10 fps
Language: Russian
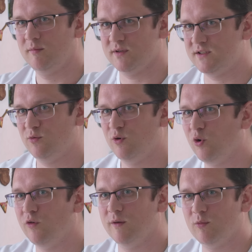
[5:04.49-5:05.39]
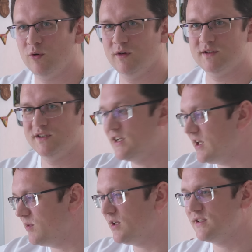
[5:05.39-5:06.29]
Посмотри, уголовном кодексе,
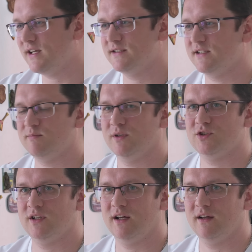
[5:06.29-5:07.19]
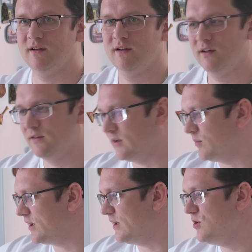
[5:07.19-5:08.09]
декриминализация сплошная –
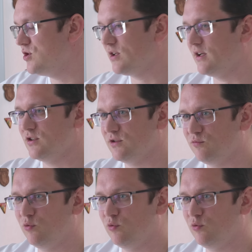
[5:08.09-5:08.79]
там экономическая жизнь.